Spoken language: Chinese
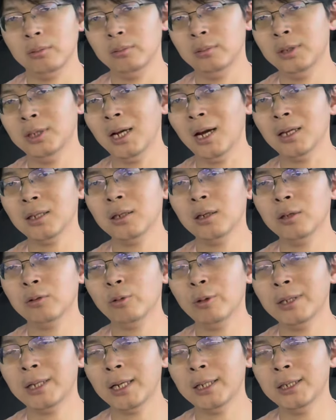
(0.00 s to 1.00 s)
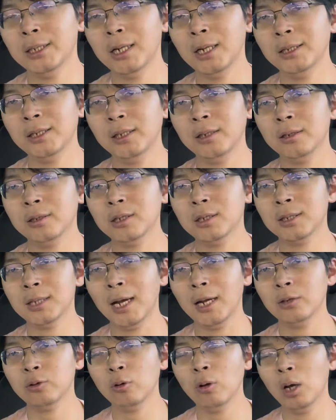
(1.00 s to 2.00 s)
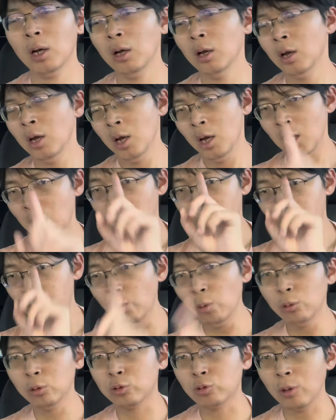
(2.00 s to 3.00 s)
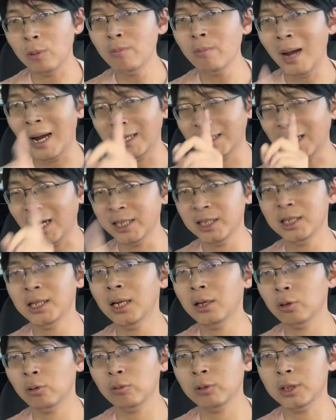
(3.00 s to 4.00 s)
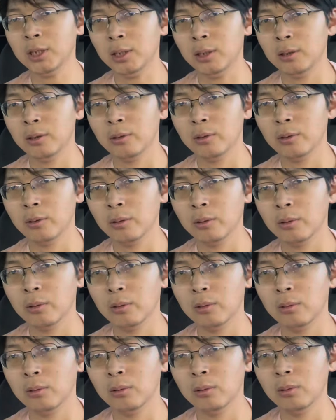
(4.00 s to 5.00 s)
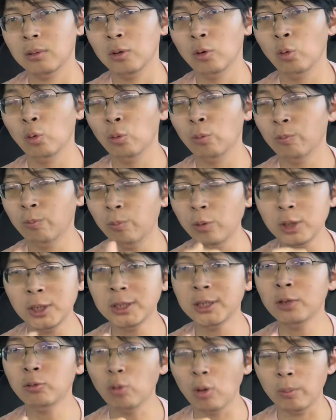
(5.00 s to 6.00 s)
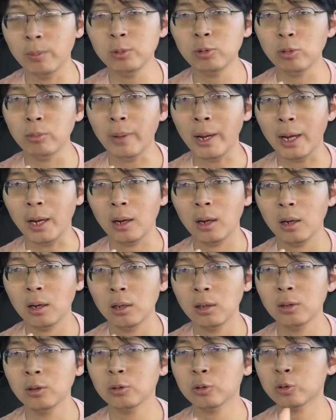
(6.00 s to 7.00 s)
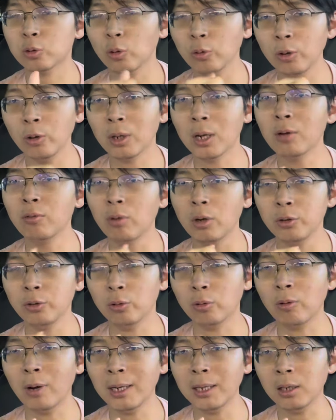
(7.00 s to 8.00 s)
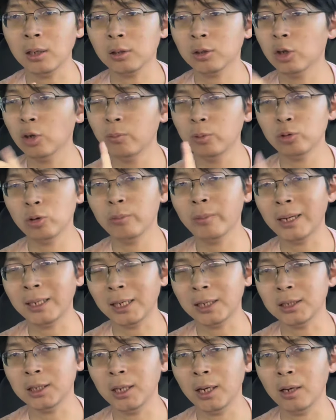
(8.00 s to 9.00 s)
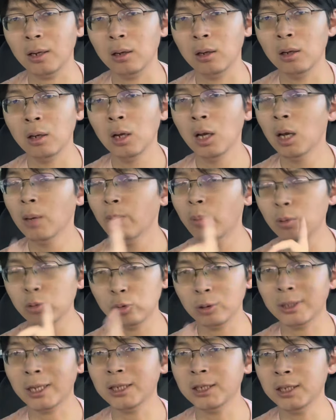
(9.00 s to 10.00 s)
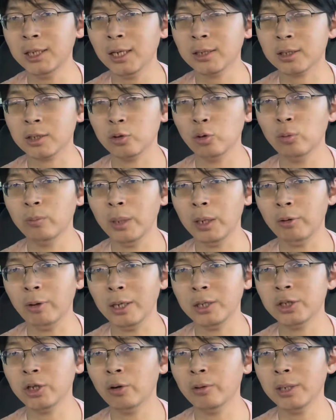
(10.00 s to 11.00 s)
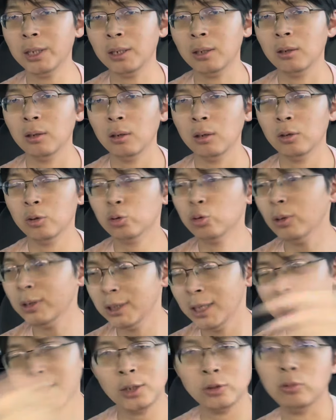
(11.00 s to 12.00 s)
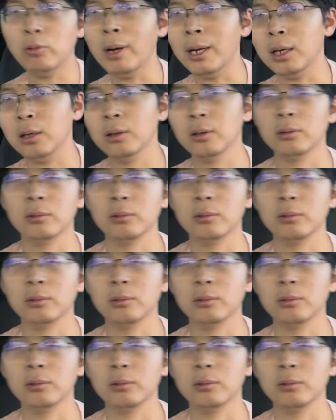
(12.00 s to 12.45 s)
假设对台积电进行制裁，说不准买台积电的东西，不仅仅我不准买，所有跟我有关的都不准买台积电了。不准台积电使用美元交易，瞬间它就完了。